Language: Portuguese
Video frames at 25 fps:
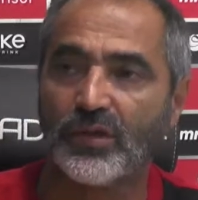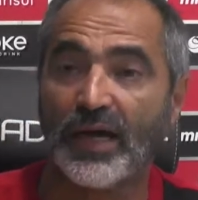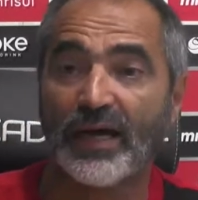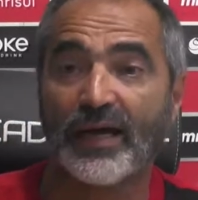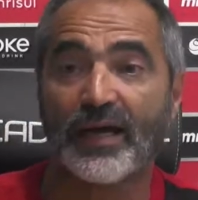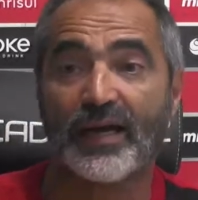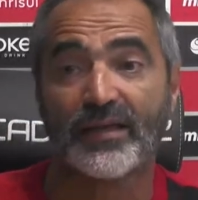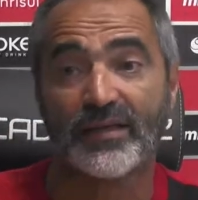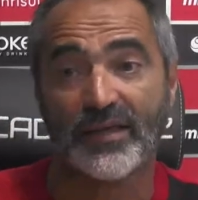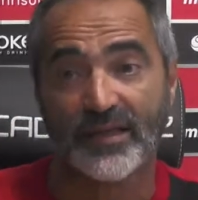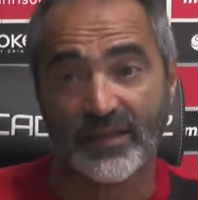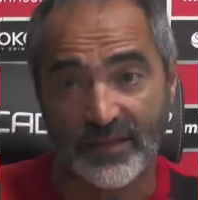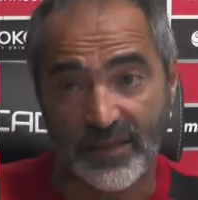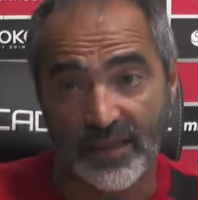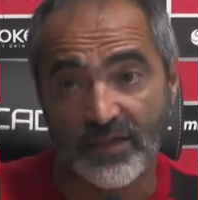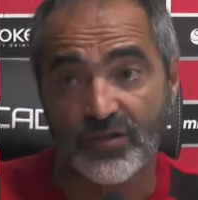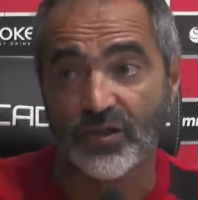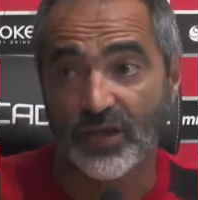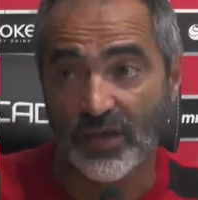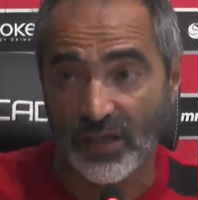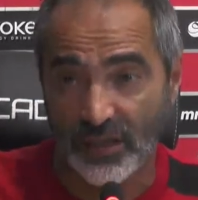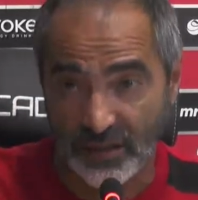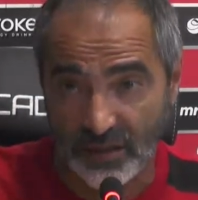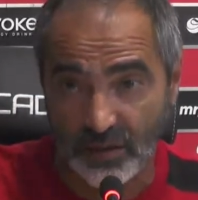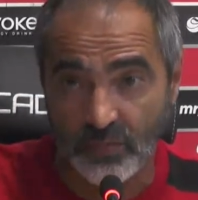Agradecer a
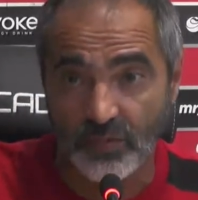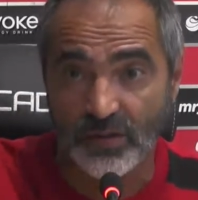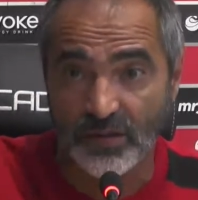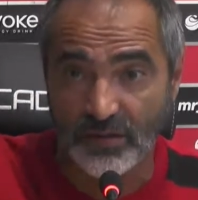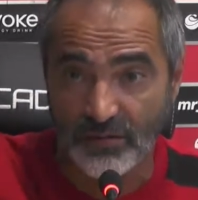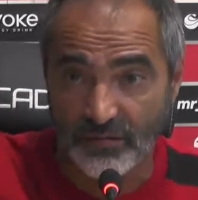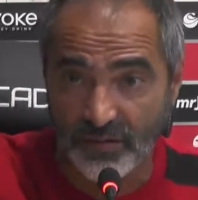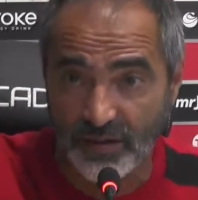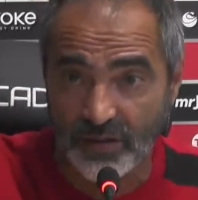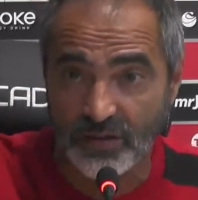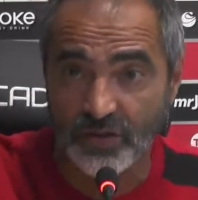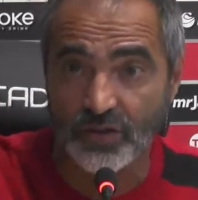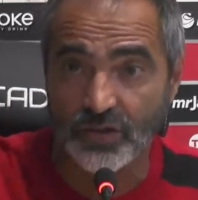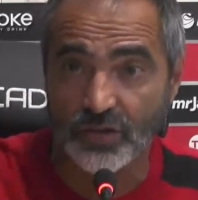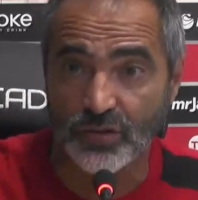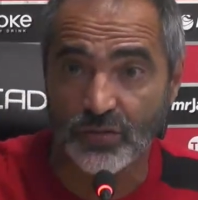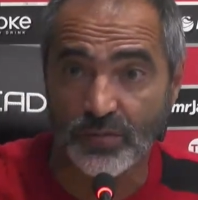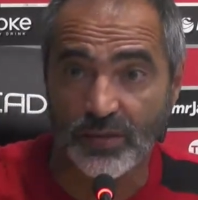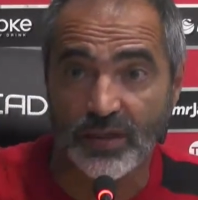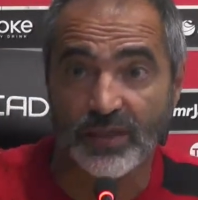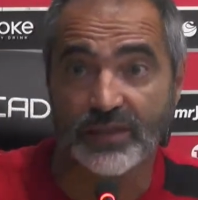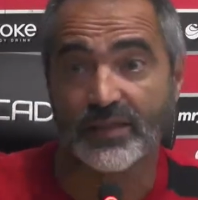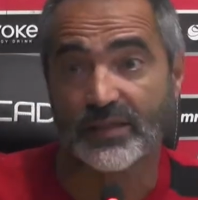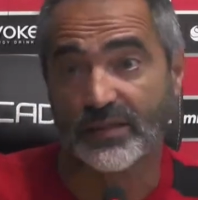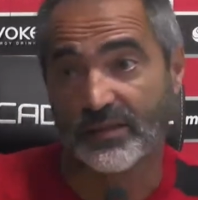direção que investiu,
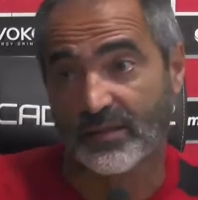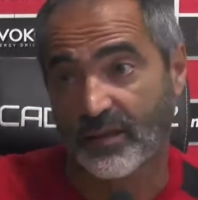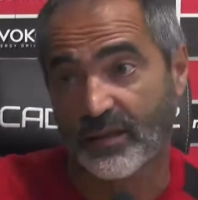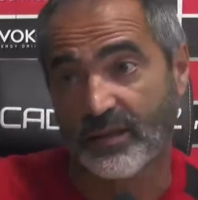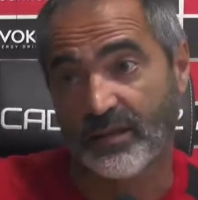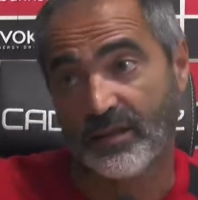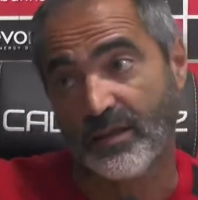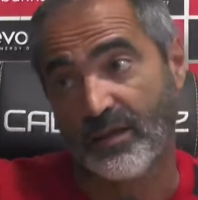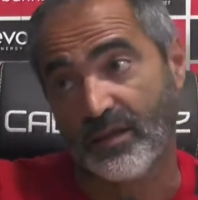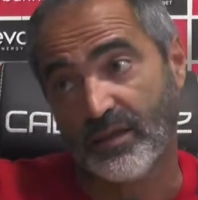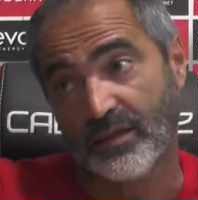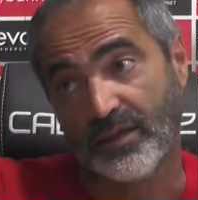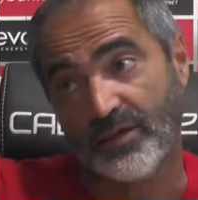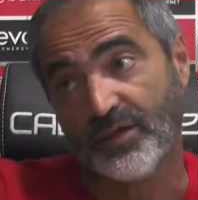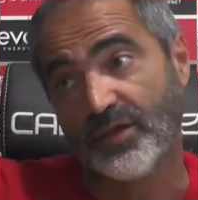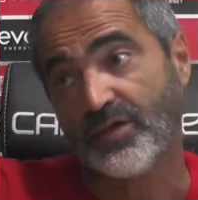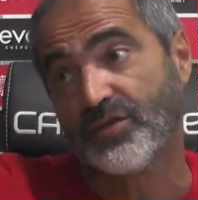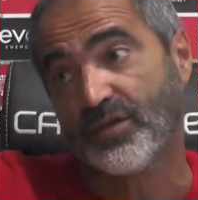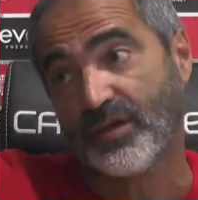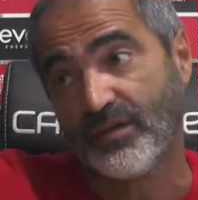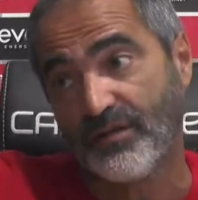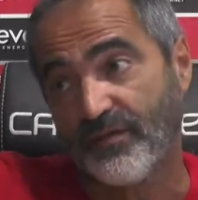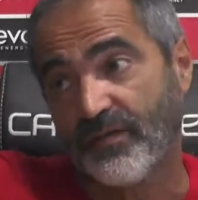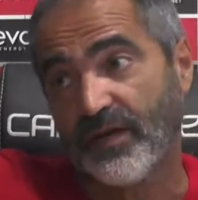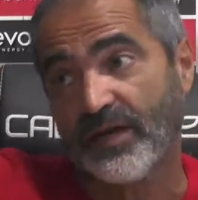porque às vezes tem, tem gente
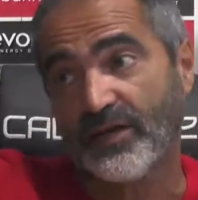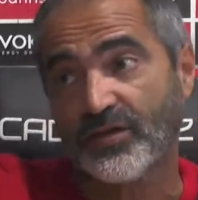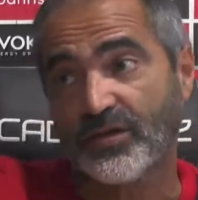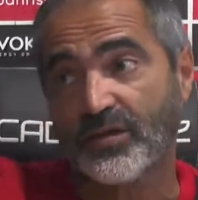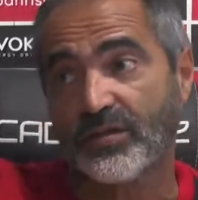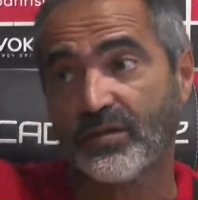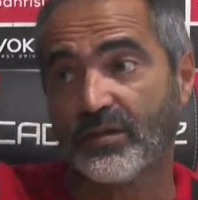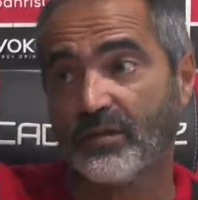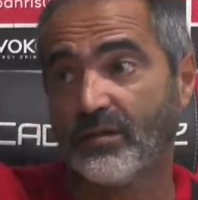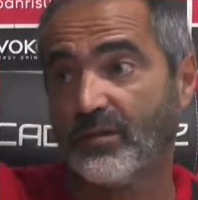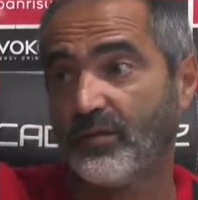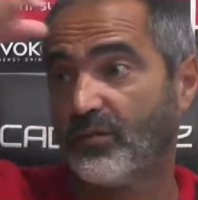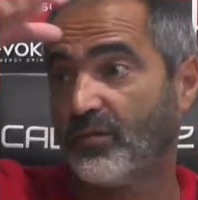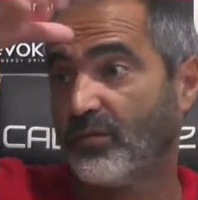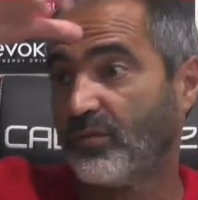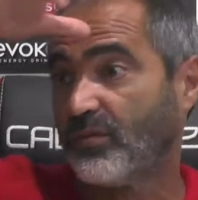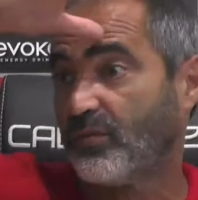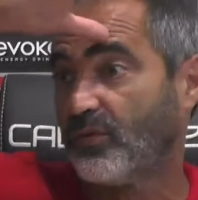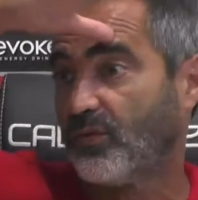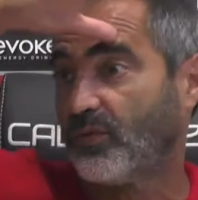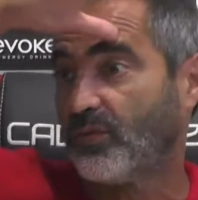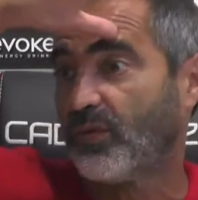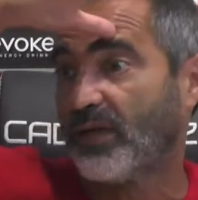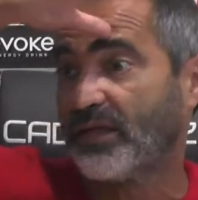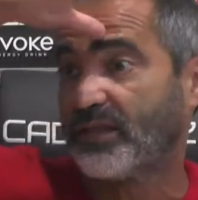que investe num,
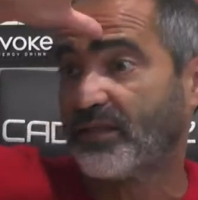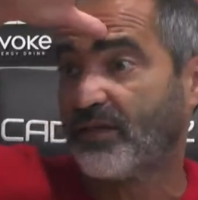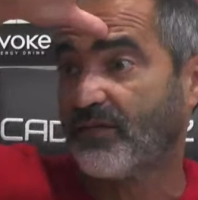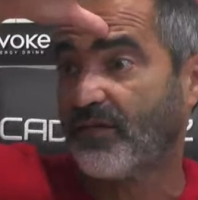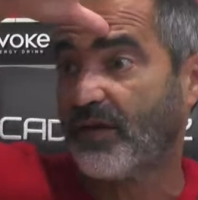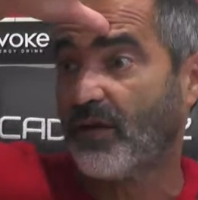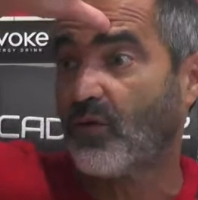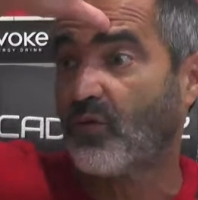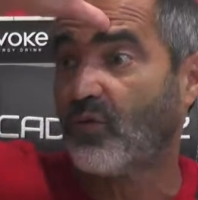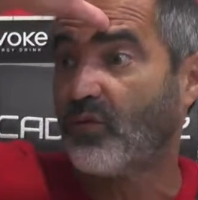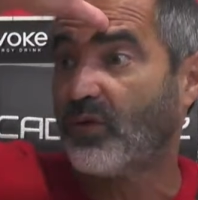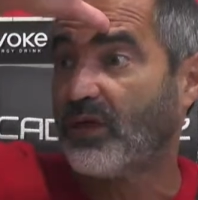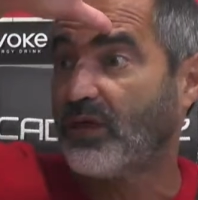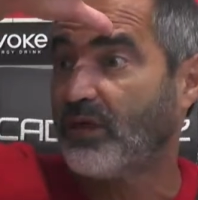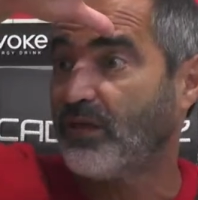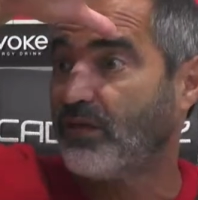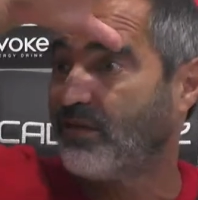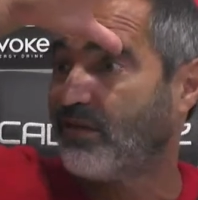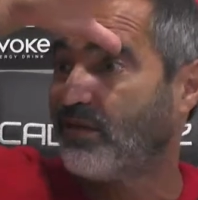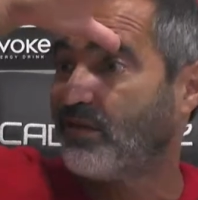num Azevém ruim.